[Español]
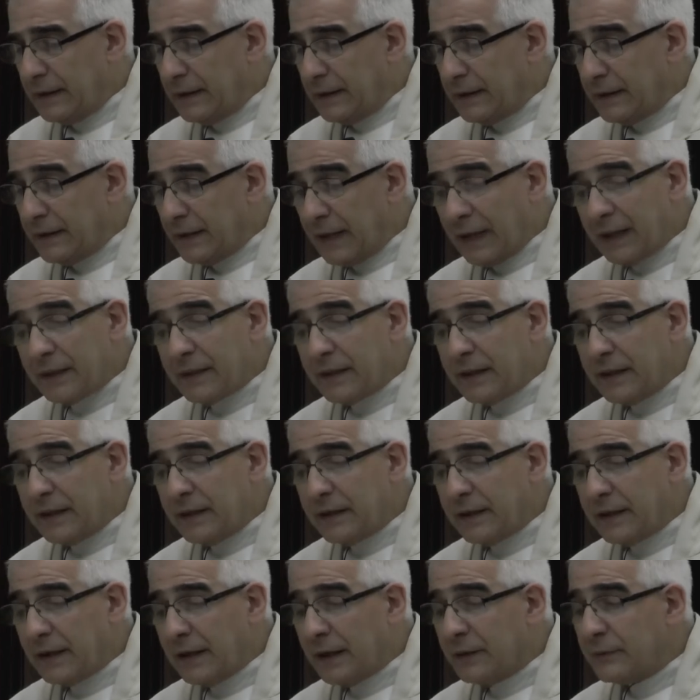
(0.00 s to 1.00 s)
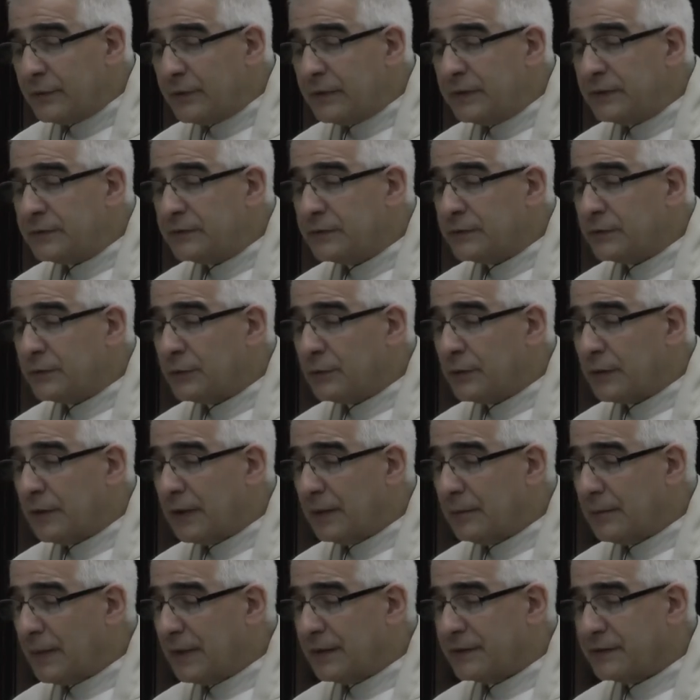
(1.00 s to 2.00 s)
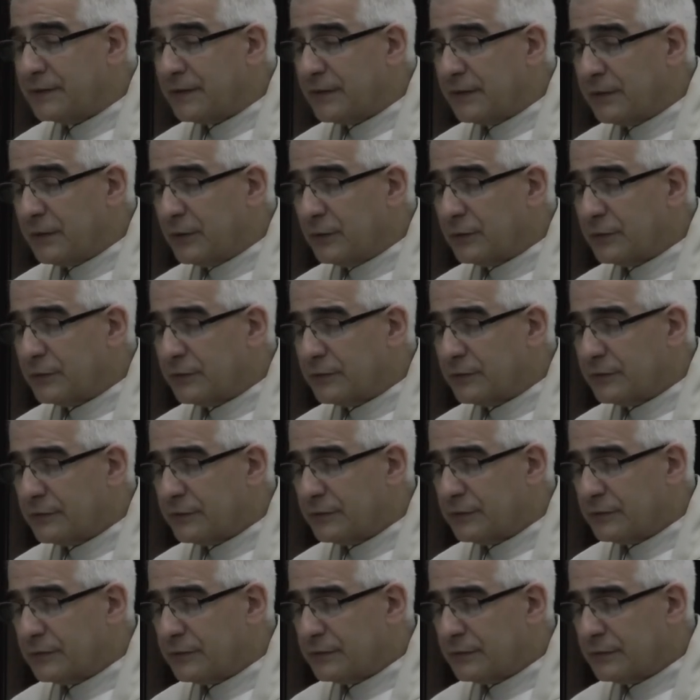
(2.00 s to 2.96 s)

Nadie ha visto jamás a Dios.